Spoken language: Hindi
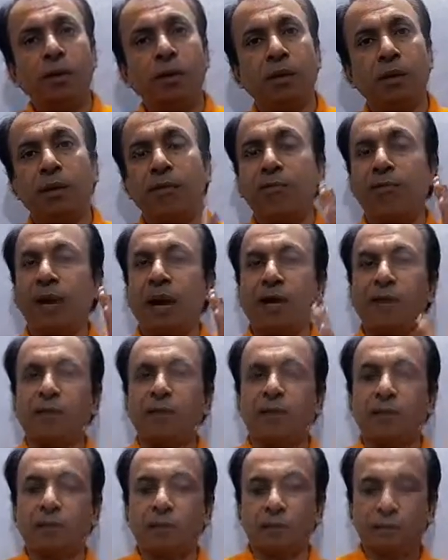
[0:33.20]

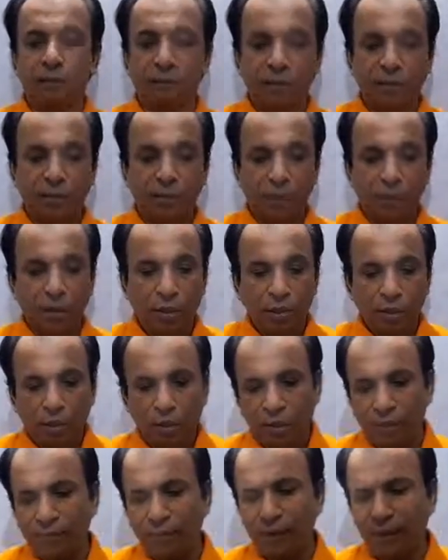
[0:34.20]
रिफ्रैक्शन
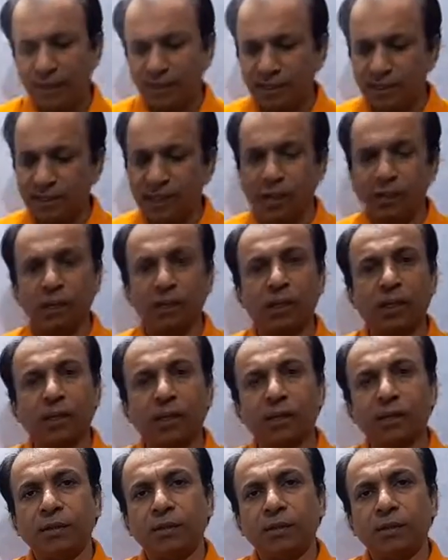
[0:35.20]
तो रिफ्रैक्शन क्या होता है